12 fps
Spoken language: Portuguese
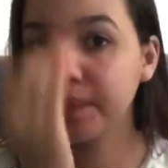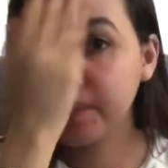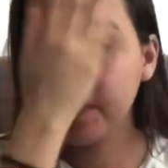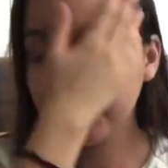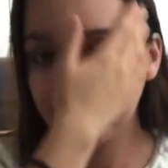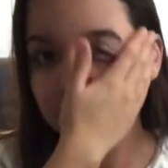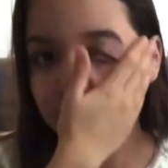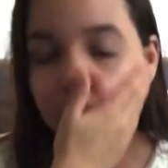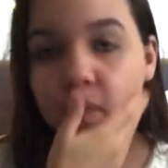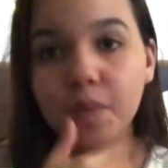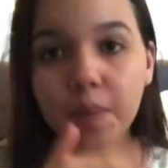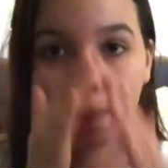mesmo, né?
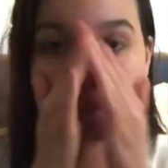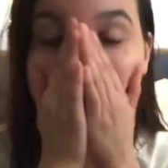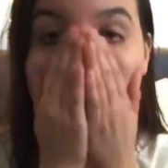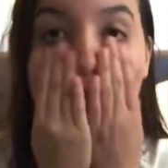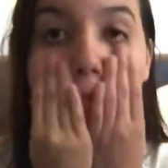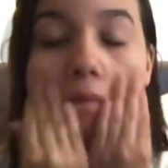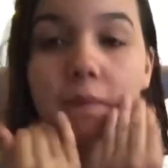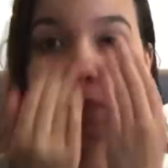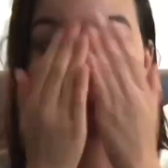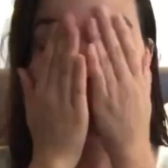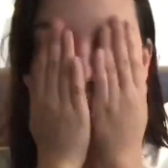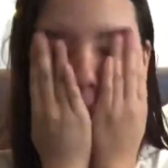
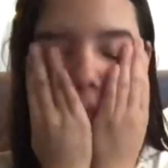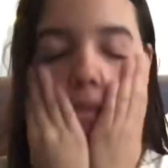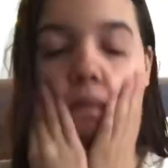Tá vendo a